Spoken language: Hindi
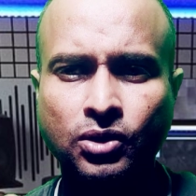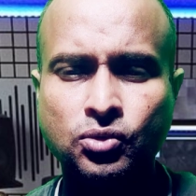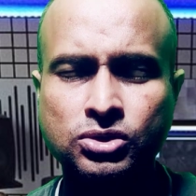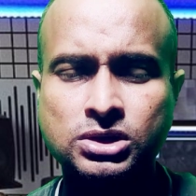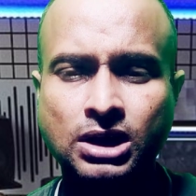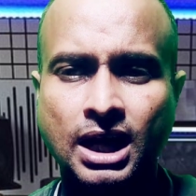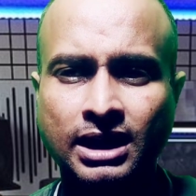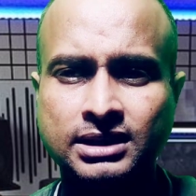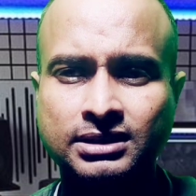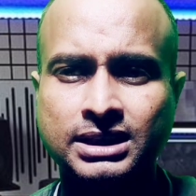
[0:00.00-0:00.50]
ना
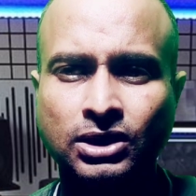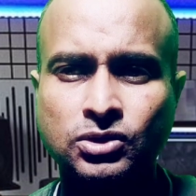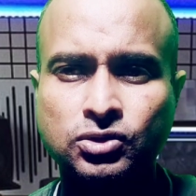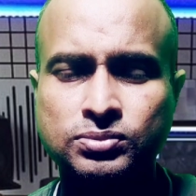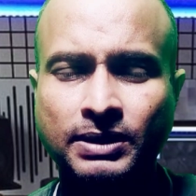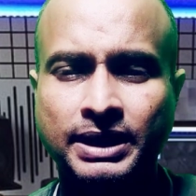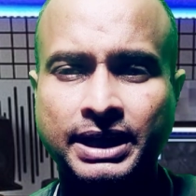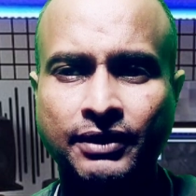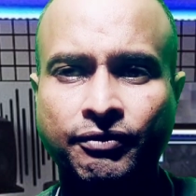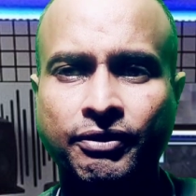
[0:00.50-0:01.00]
कुछ हद तक
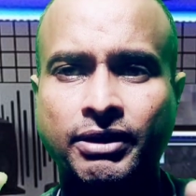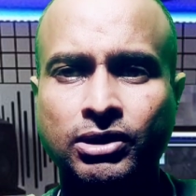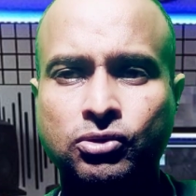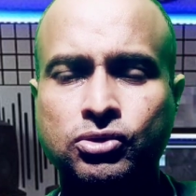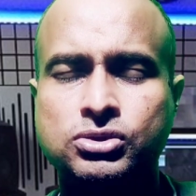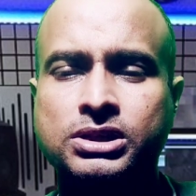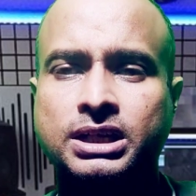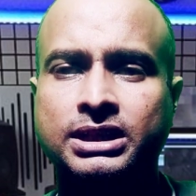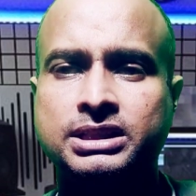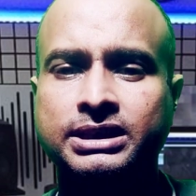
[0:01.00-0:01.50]
उसमें डिफरेंट
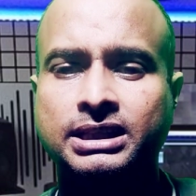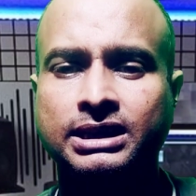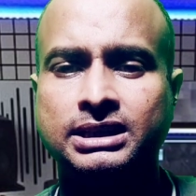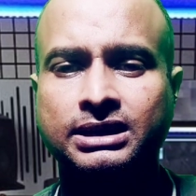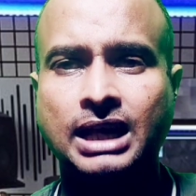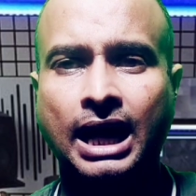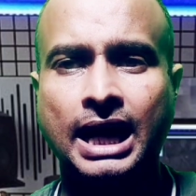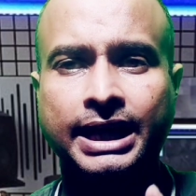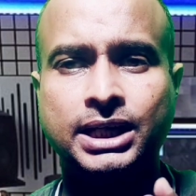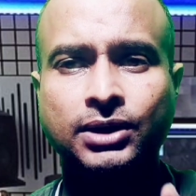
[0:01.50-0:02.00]
कुछ कर दिए
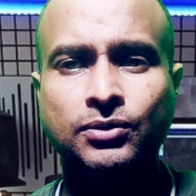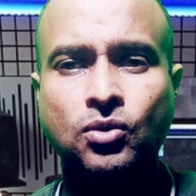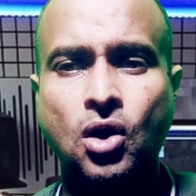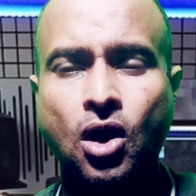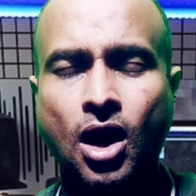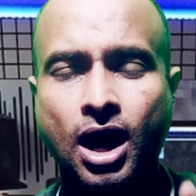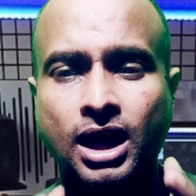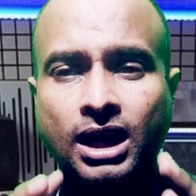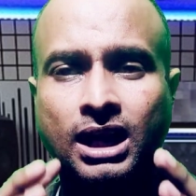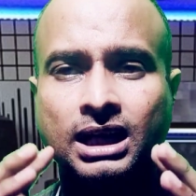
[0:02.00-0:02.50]
ताकि वो
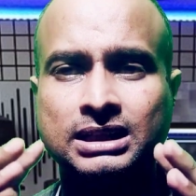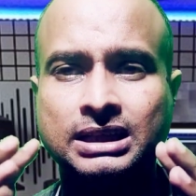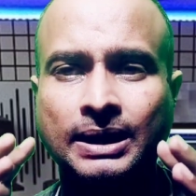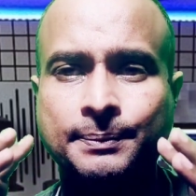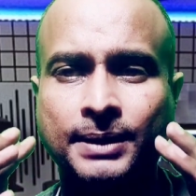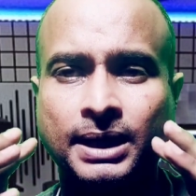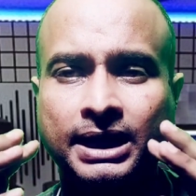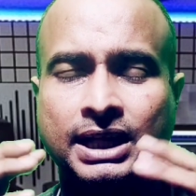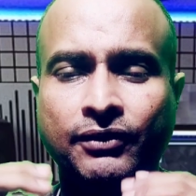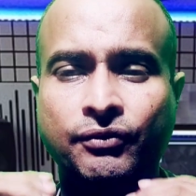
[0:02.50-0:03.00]
अलग
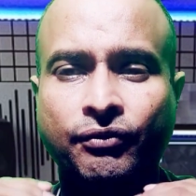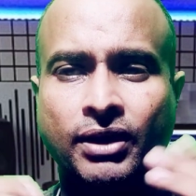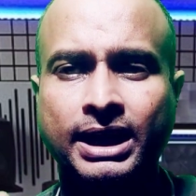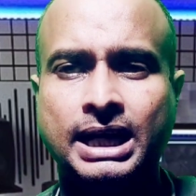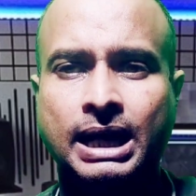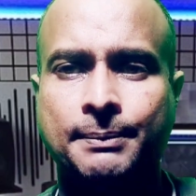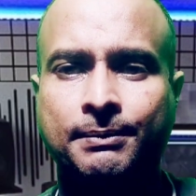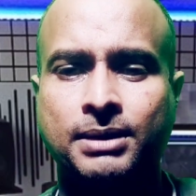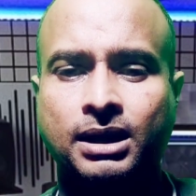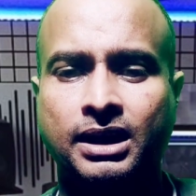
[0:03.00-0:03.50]
टाइप का डिफरेंट
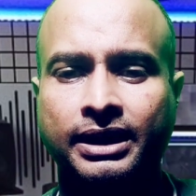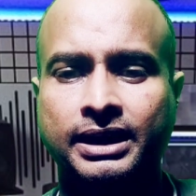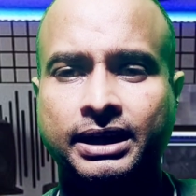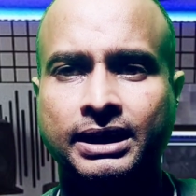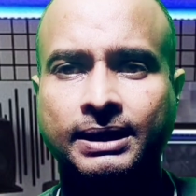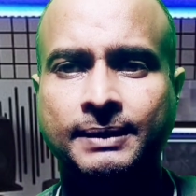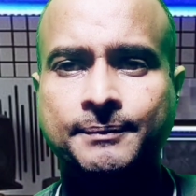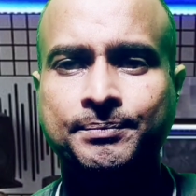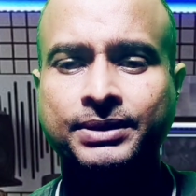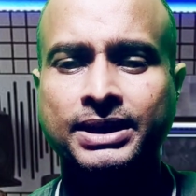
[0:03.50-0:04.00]
टाइप का लगे
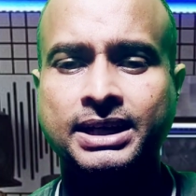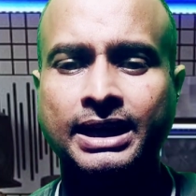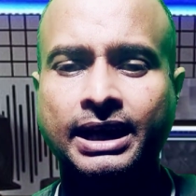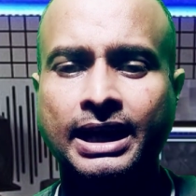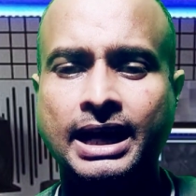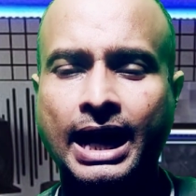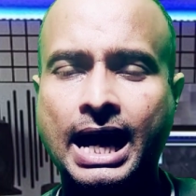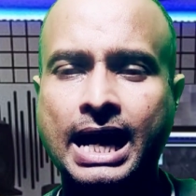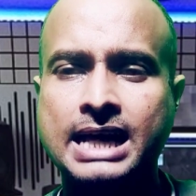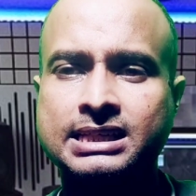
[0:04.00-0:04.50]

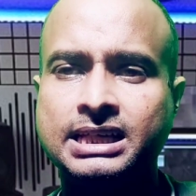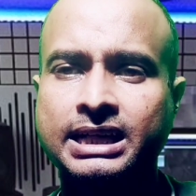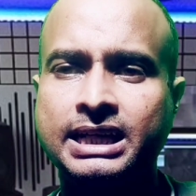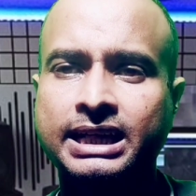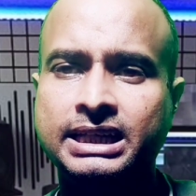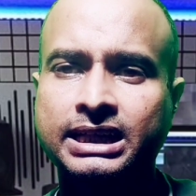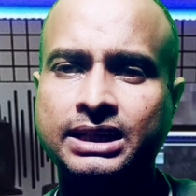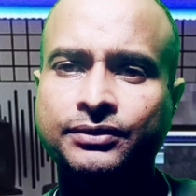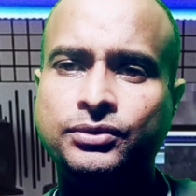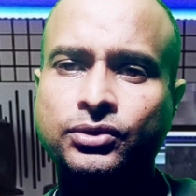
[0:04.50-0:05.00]
ऐसा
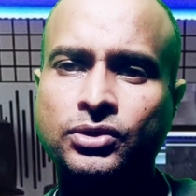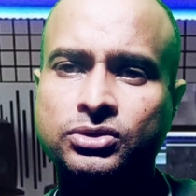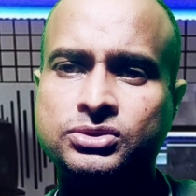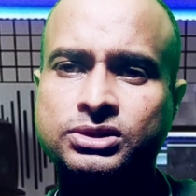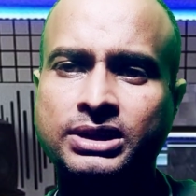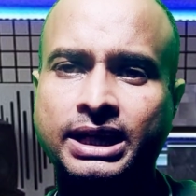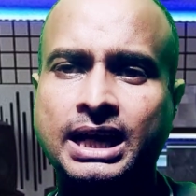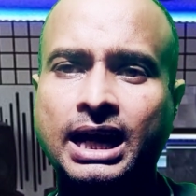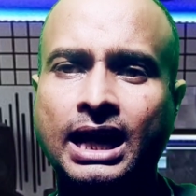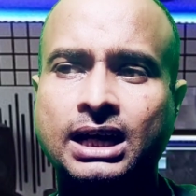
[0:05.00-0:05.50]
नहीं कि व्यूअर्स
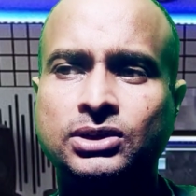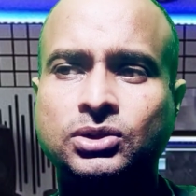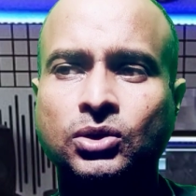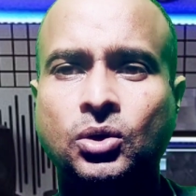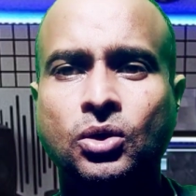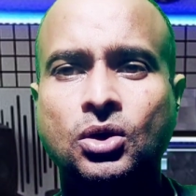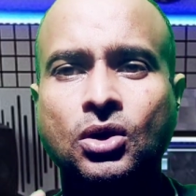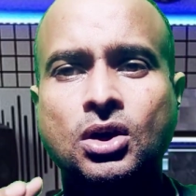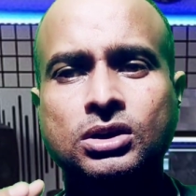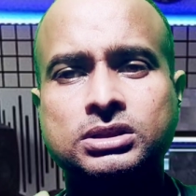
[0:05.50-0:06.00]
देखा तो
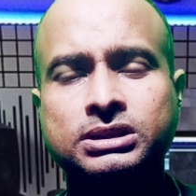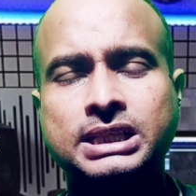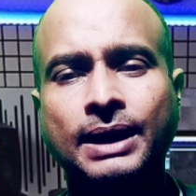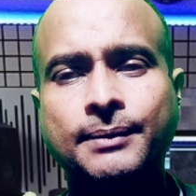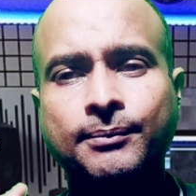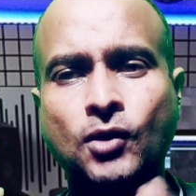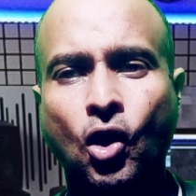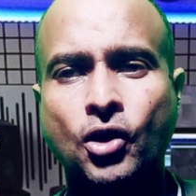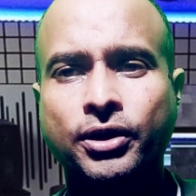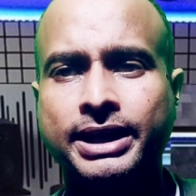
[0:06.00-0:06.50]

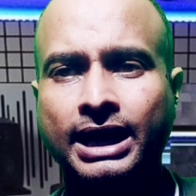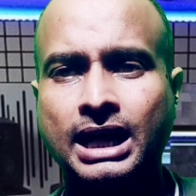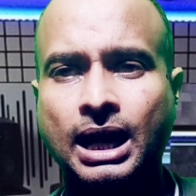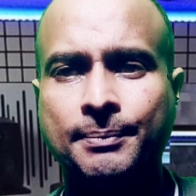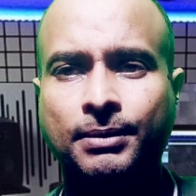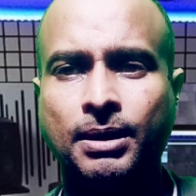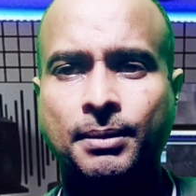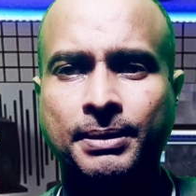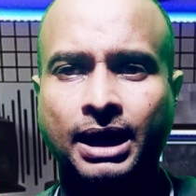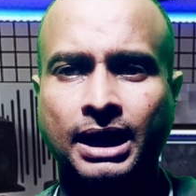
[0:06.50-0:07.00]
सेम कॉन्टेंट
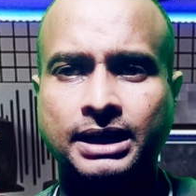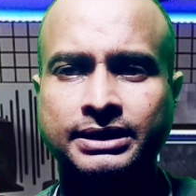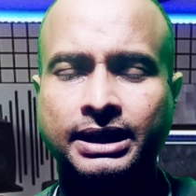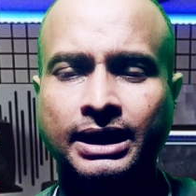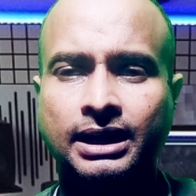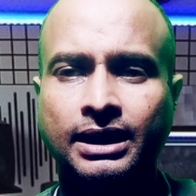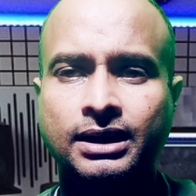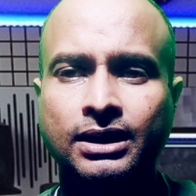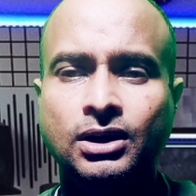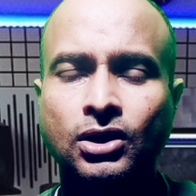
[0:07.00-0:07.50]
आपका बना
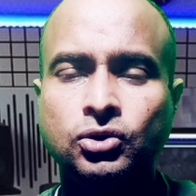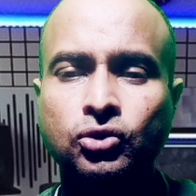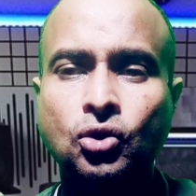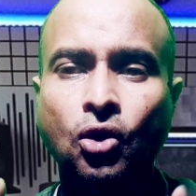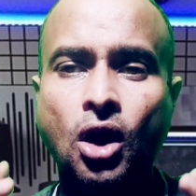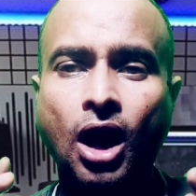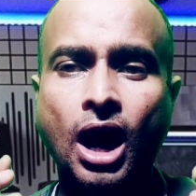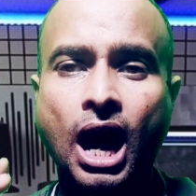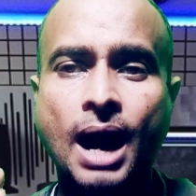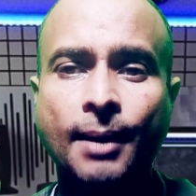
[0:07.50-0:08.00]
दिया तो
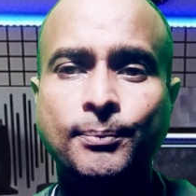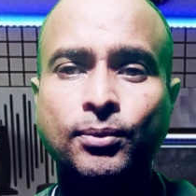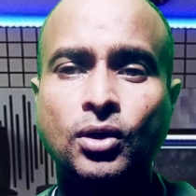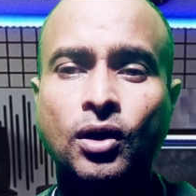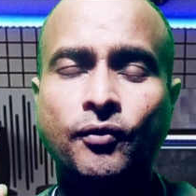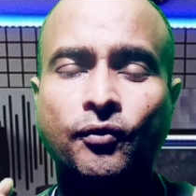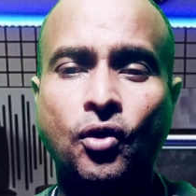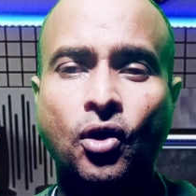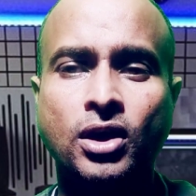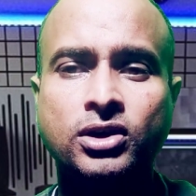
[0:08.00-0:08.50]
आप
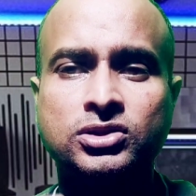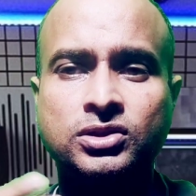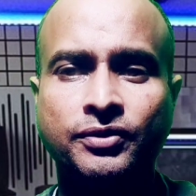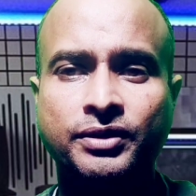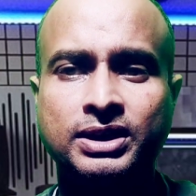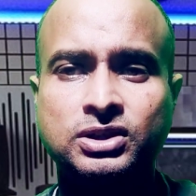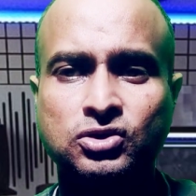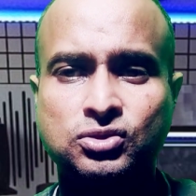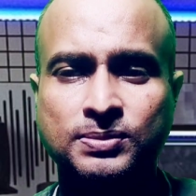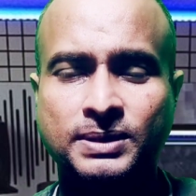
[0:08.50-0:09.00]
लोग वॉइस
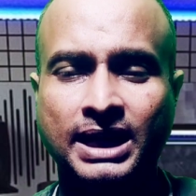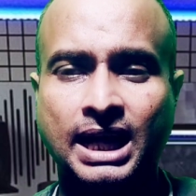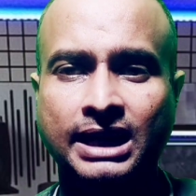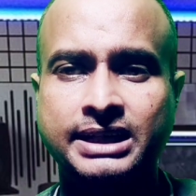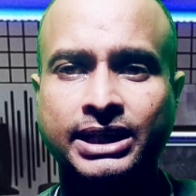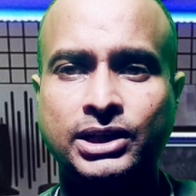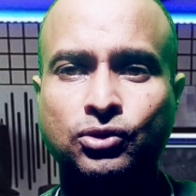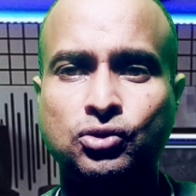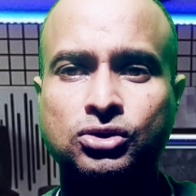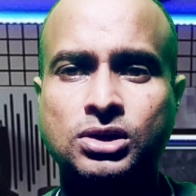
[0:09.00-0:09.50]
ओवर उसमें
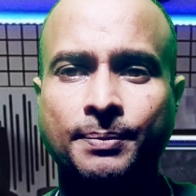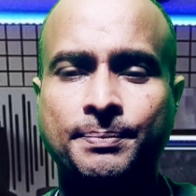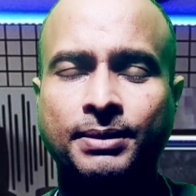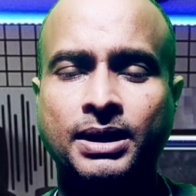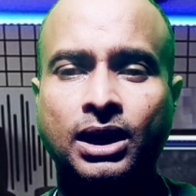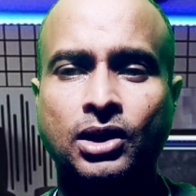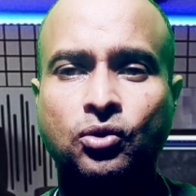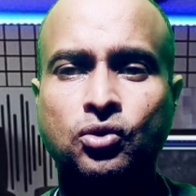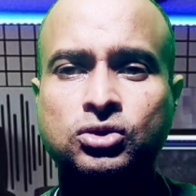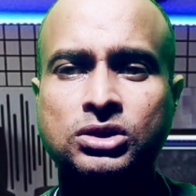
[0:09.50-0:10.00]
डालिए कुछ
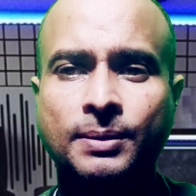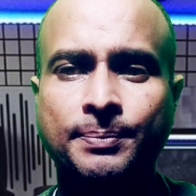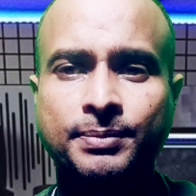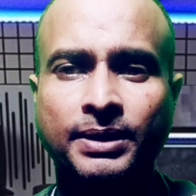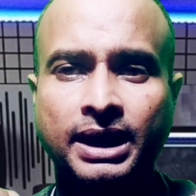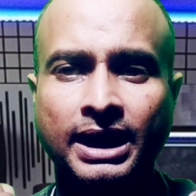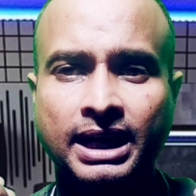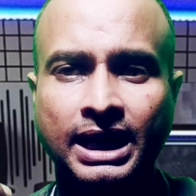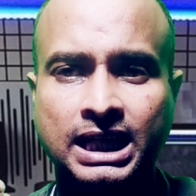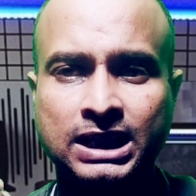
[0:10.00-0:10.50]
अपना कुछ
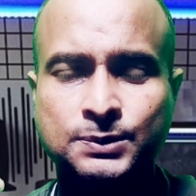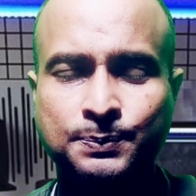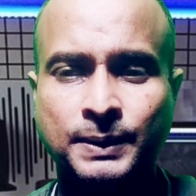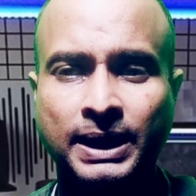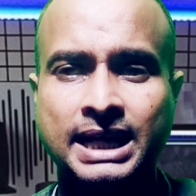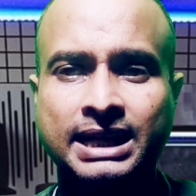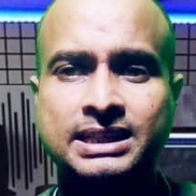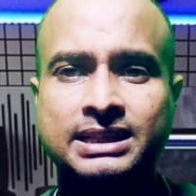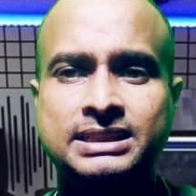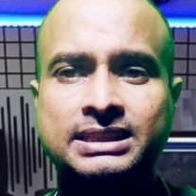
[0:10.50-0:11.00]
अपना एक्सप्लेन